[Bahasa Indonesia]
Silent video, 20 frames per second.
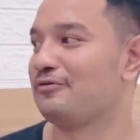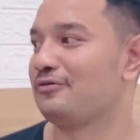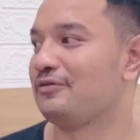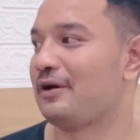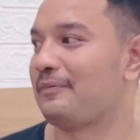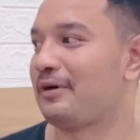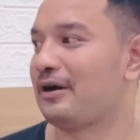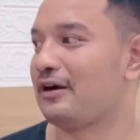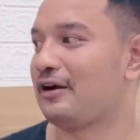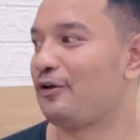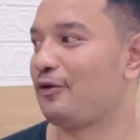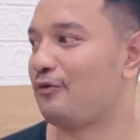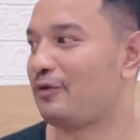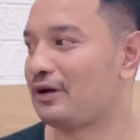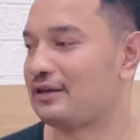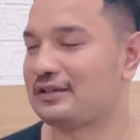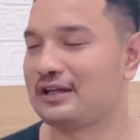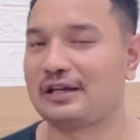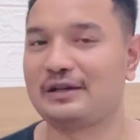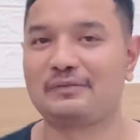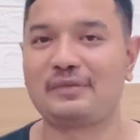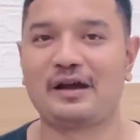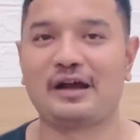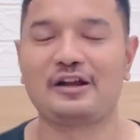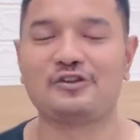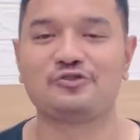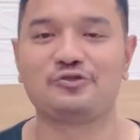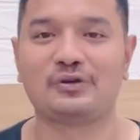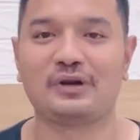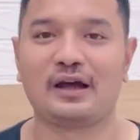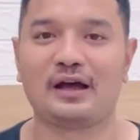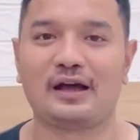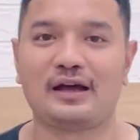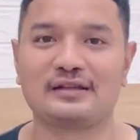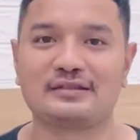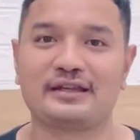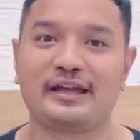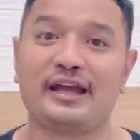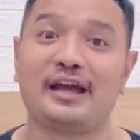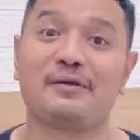apa keluar cari makan juga
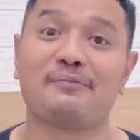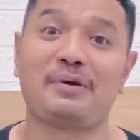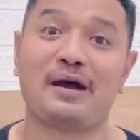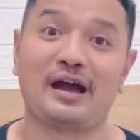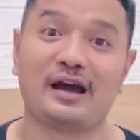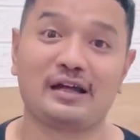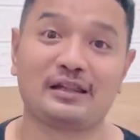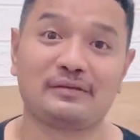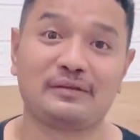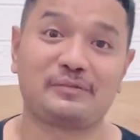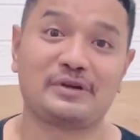sayang banget